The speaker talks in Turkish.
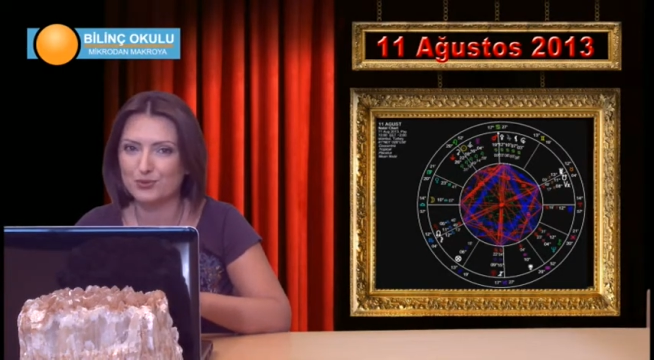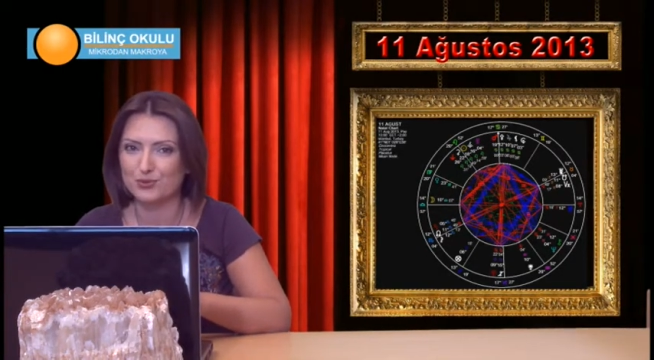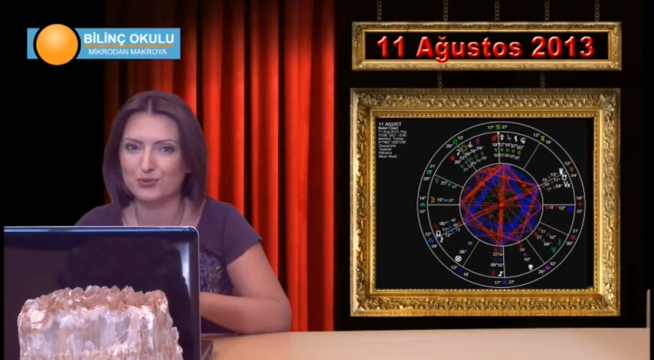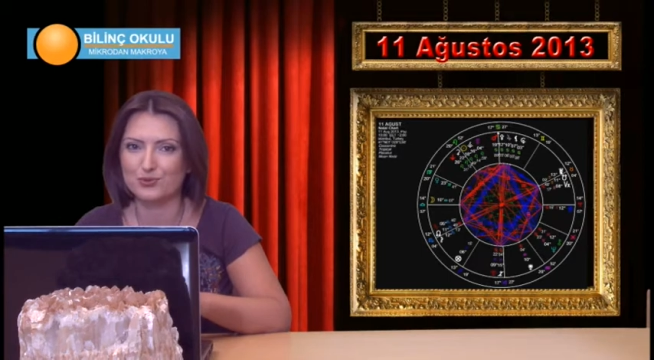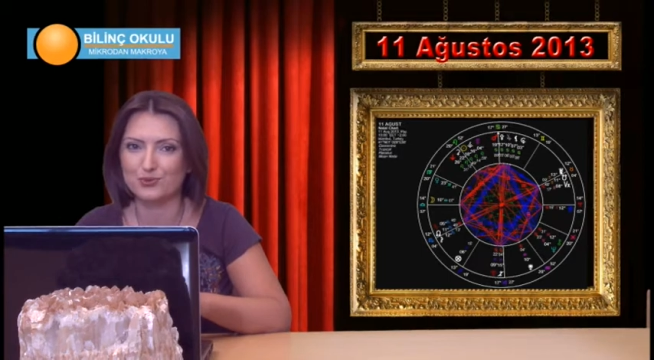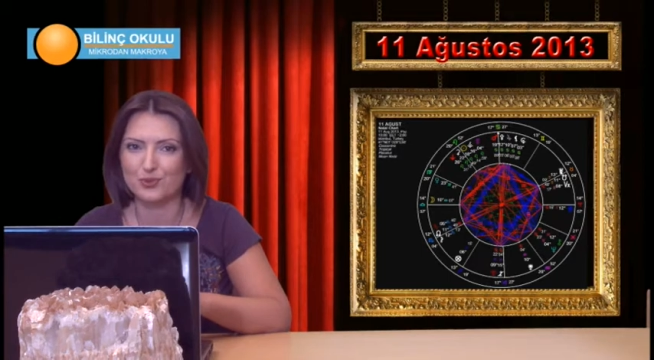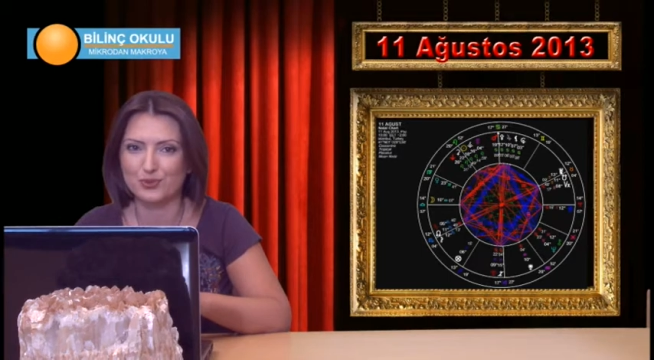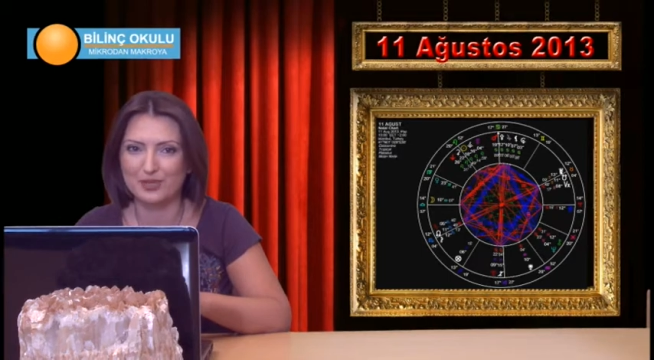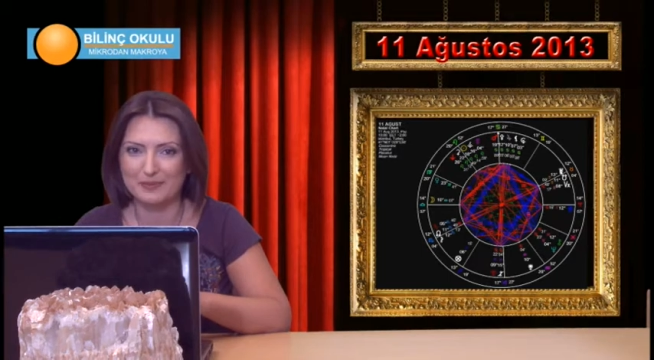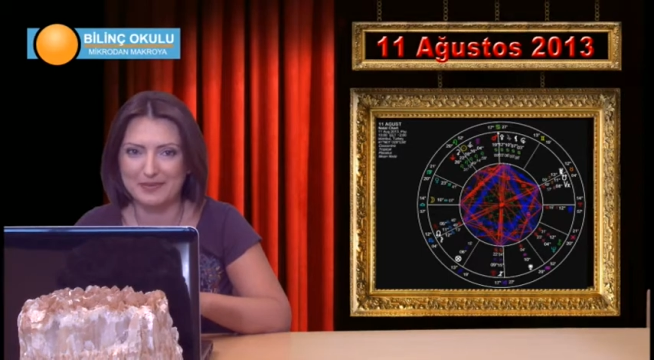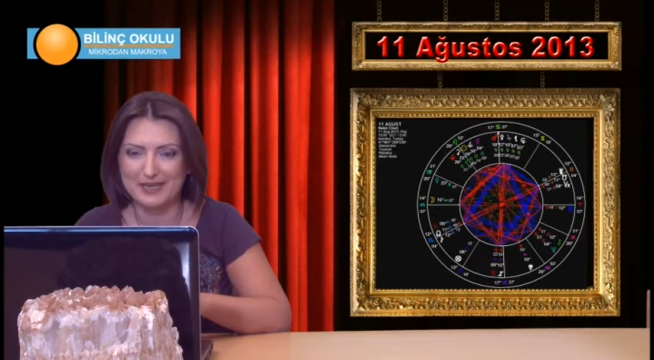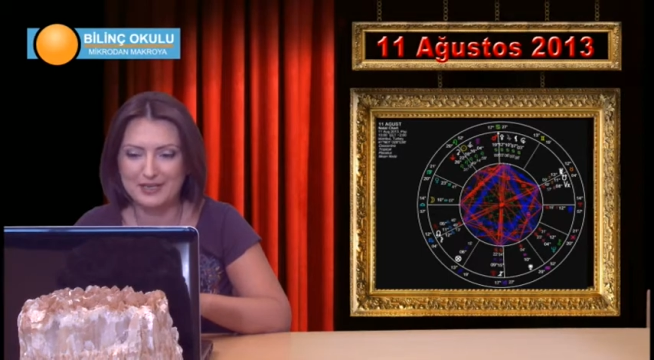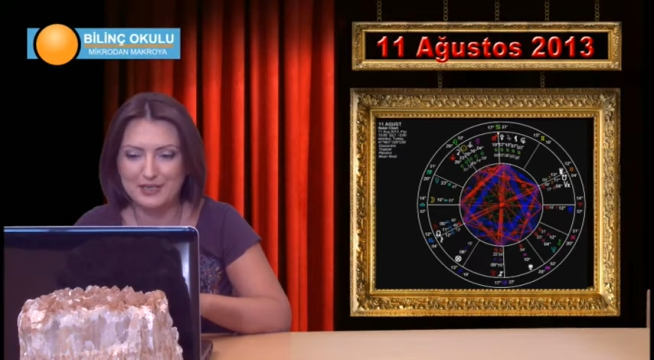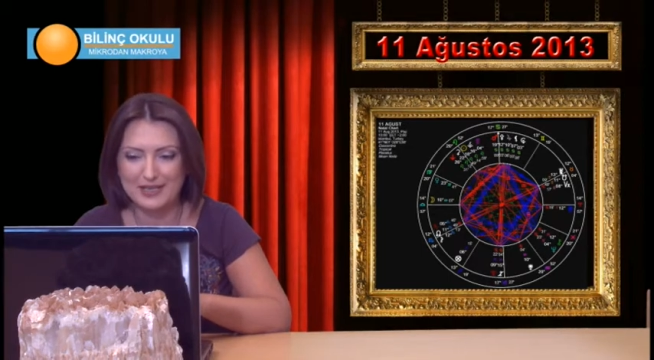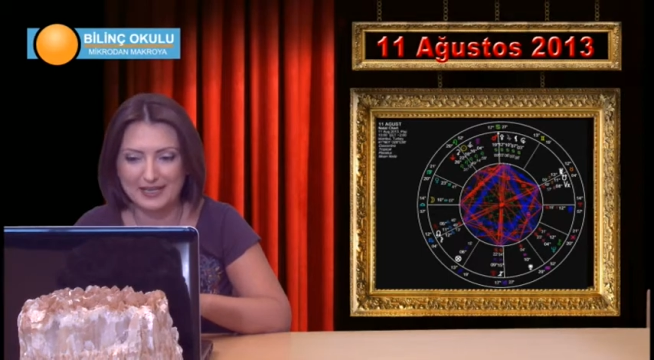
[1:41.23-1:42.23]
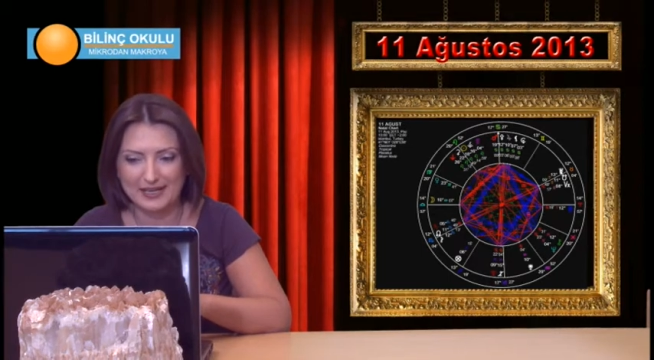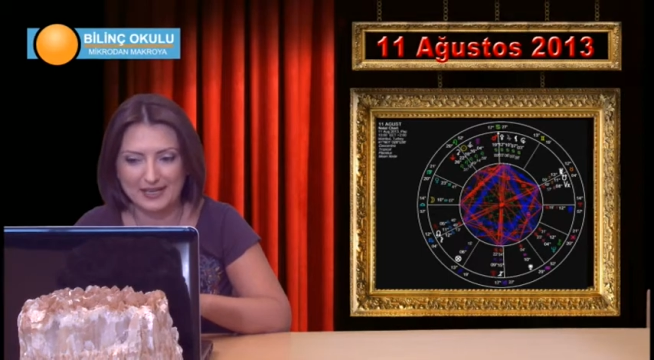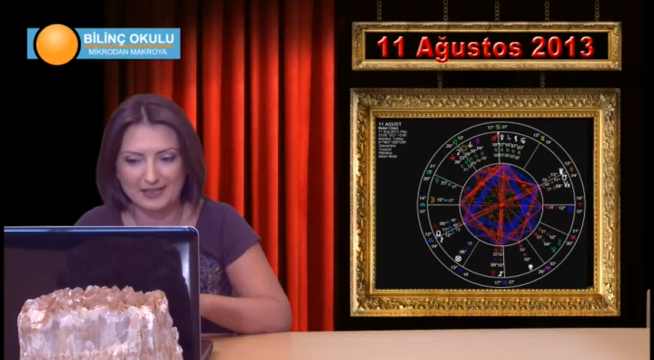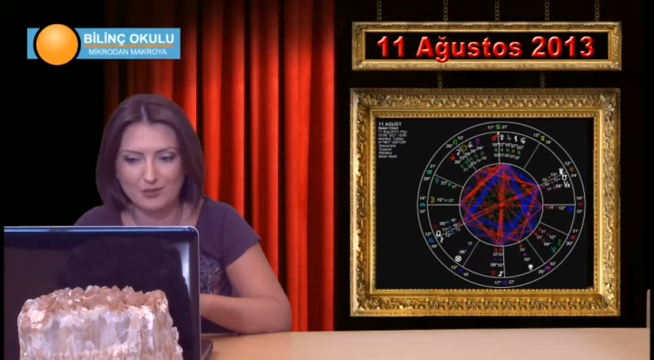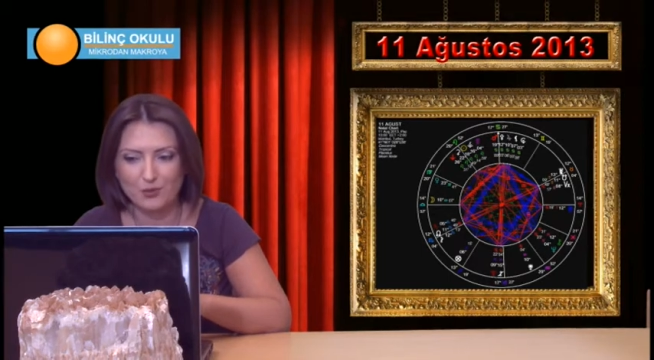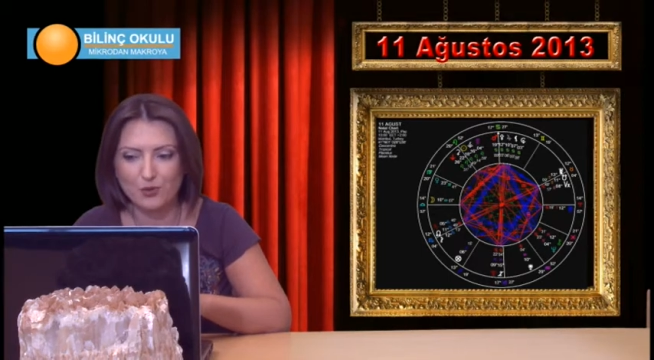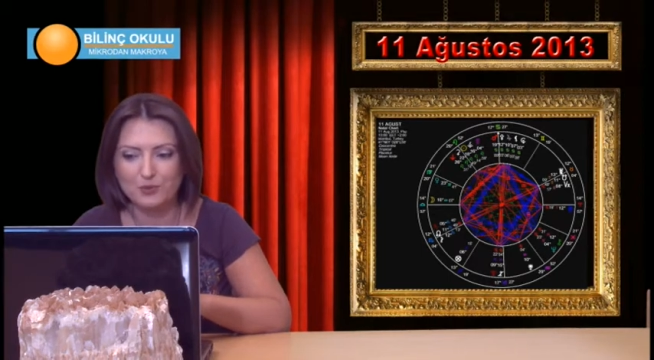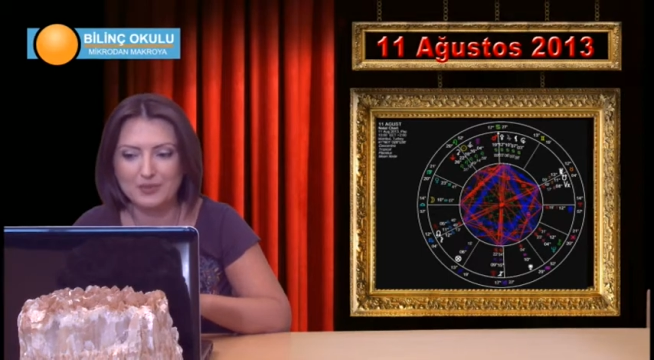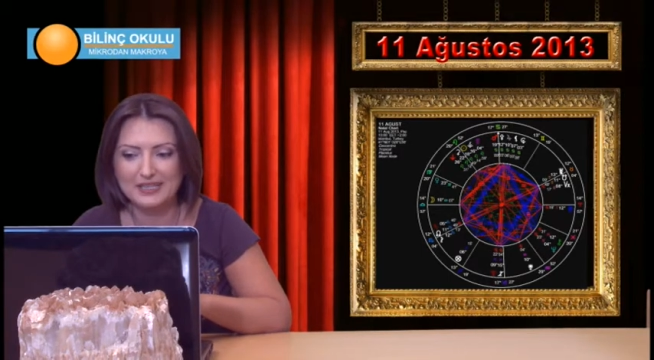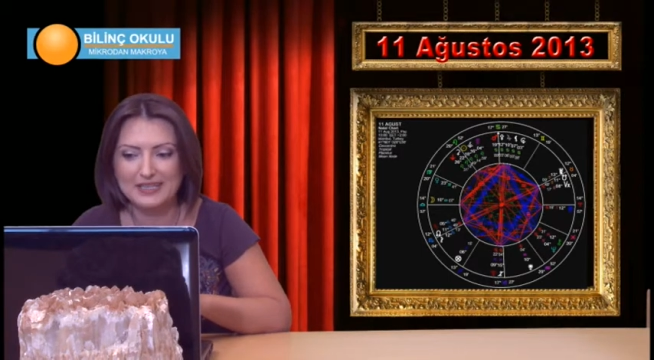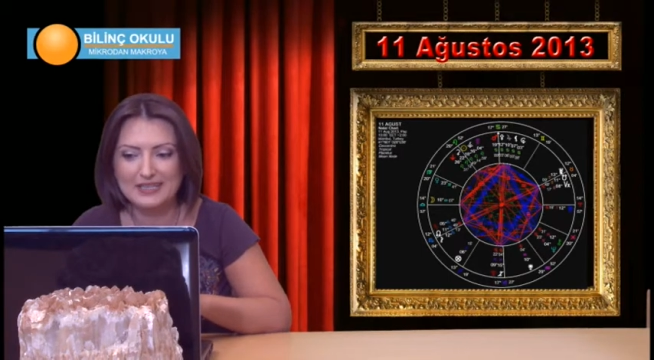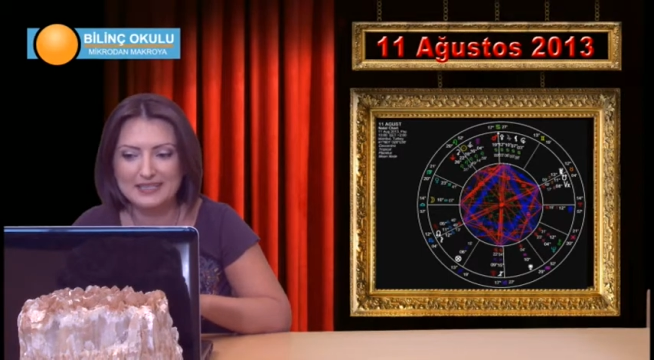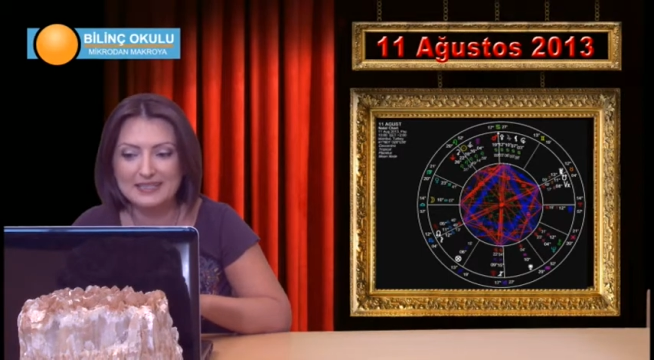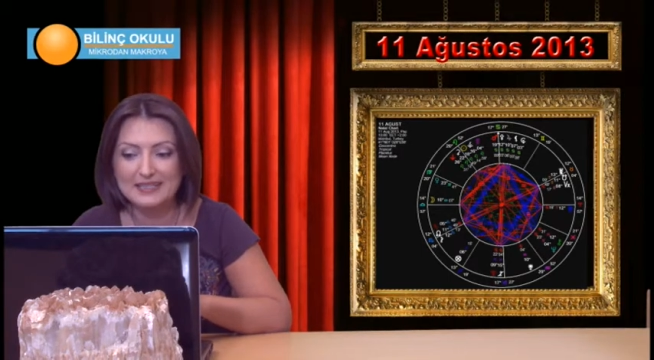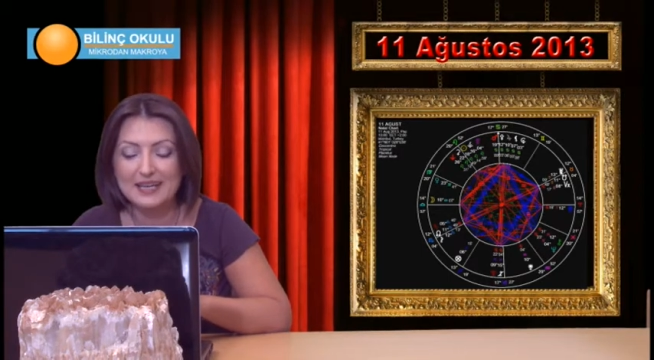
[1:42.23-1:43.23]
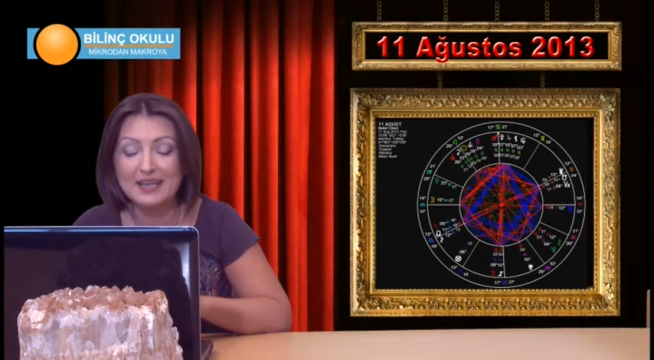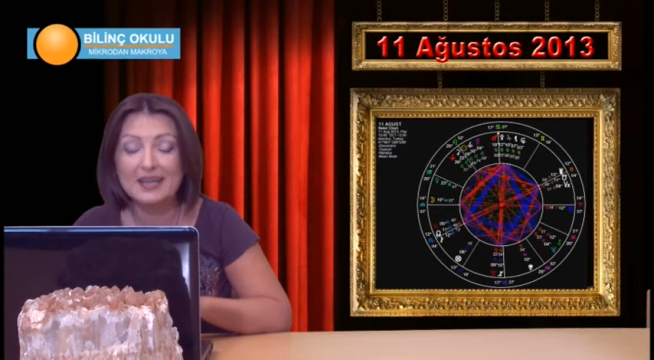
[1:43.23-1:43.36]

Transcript: konusu olabilir, dikkatli olmalıyız.